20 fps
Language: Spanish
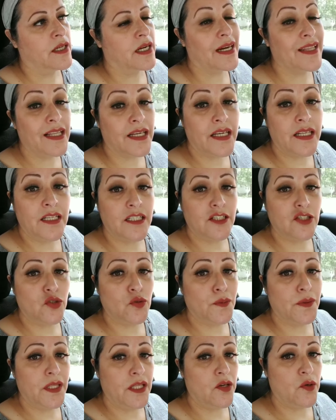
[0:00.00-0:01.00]
cada quien hace
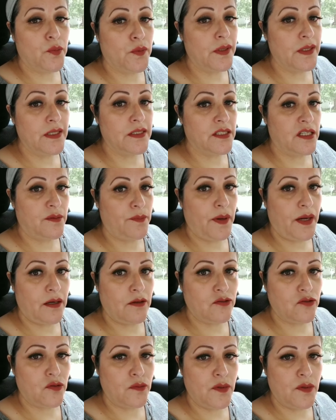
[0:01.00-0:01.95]
su vida y no pueden estar pegados